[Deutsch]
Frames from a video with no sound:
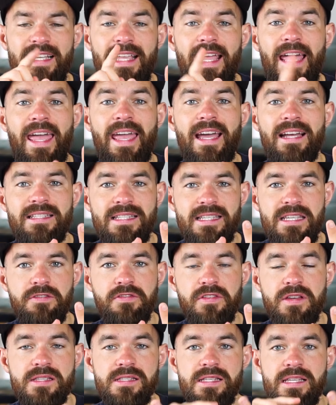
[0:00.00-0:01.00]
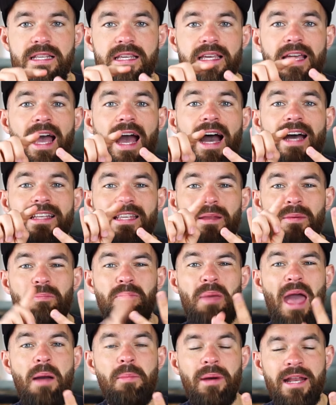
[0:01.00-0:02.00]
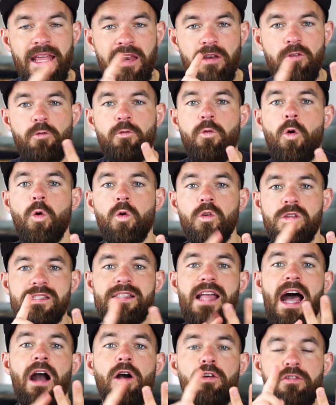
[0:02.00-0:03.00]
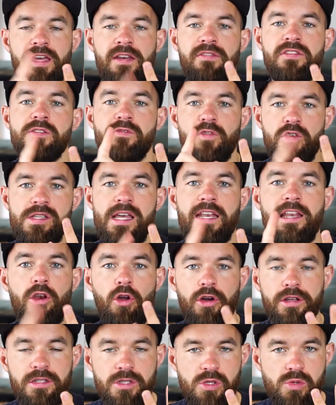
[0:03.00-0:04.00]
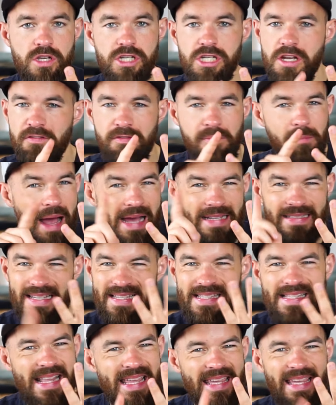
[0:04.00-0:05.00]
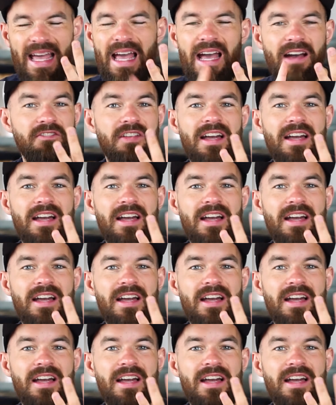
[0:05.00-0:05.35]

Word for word: kreativ ist, die hat den permanenten Fokus darauf, etwas für seine Leute zu erschaffen, macht das nicht,